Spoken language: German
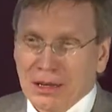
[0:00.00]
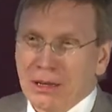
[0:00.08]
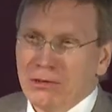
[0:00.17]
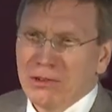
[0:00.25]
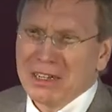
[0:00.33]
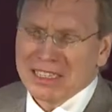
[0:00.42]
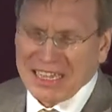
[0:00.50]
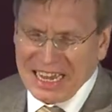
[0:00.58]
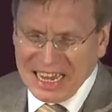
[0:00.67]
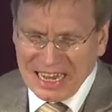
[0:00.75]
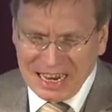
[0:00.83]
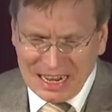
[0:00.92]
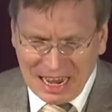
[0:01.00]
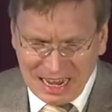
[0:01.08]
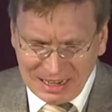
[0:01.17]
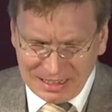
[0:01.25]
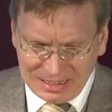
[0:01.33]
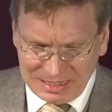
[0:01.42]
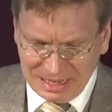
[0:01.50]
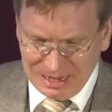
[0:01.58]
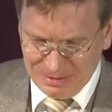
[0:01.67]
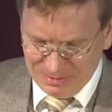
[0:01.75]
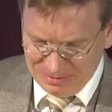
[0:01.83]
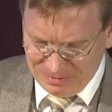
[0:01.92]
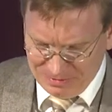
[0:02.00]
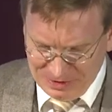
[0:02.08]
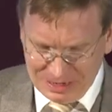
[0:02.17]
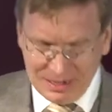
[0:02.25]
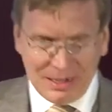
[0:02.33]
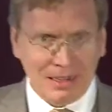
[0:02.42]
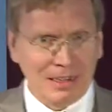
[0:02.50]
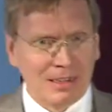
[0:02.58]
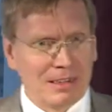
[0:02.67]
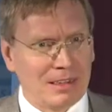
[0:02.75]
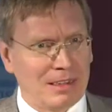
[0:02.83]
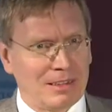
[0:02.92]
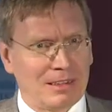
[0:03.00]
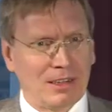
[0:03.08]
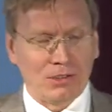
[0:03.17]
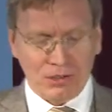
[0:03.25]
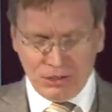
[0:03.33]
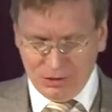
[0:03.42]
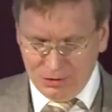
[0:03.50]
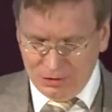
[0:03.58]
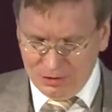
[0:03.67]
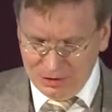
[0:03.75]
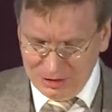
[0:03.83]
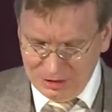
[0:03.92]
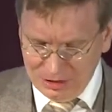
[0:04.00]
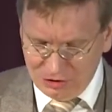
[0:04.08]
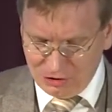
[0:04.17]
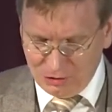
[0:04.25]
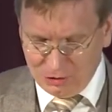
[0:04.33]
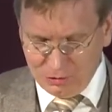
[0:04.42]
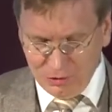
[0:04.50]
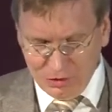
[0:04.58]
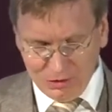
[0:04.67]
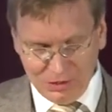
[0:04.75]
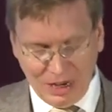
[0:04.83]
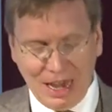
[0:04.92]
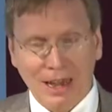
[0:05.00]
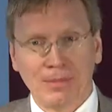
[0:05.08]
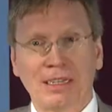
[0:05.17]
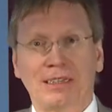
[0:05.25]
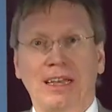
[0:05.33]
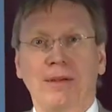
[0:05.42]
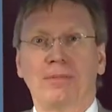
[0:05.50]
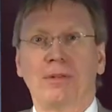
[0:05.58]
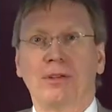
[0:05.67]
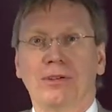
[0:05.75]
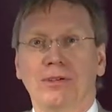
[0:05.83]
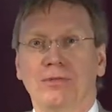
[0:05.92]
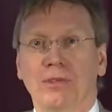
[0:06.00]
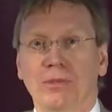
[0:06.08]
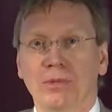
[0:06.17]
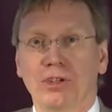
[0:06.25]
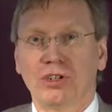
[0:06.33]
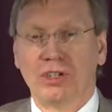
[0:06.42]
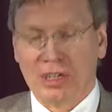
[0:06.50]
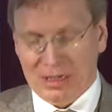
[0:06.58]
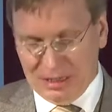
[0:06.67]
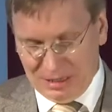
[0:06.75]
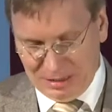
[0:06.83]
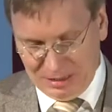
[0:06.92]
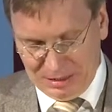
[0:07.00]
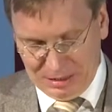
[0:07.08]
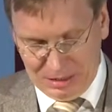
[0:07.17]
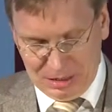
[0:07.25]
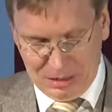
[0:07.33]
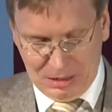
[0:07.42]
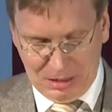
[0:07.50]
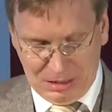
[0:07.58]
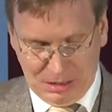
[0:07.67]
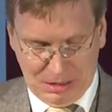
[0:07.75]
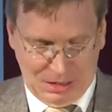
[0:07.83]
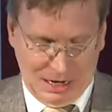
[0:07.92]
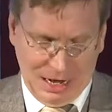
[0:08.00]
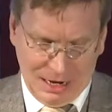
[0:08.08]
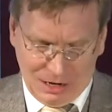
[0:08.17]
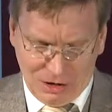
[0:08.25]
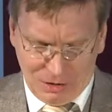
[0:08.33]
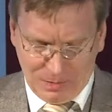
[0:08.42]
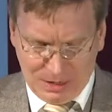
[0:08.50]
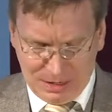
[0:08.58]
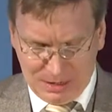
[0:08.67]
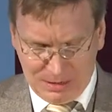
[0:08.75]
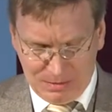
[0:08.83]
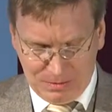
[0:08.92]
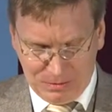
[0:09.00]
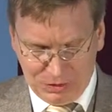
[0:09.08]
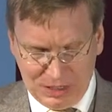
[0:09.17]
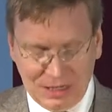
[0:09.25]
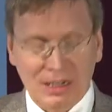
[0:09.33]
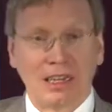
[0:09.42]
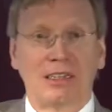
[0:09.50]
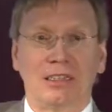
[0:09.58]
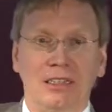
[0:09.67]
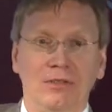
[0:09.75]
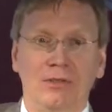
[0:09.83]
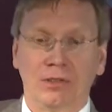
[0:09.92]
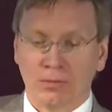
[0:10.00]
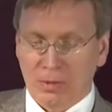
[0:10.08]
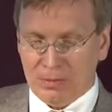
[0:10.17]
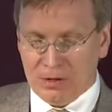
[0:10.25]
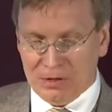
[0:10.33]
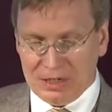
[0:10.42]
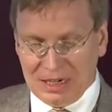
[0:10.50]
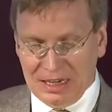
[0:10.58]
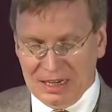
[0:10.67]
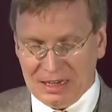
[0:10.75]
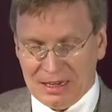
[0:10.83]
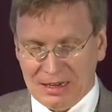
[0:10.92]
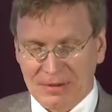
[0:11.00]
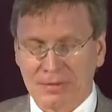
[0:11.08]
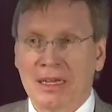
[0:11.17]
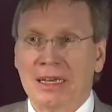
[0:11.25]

Nur sehr langsam werden in Institutionen die Strukturen und Arbeitsabläufe umgestellt. Gerade auch bei Museen, Archiven und Bibliotheken.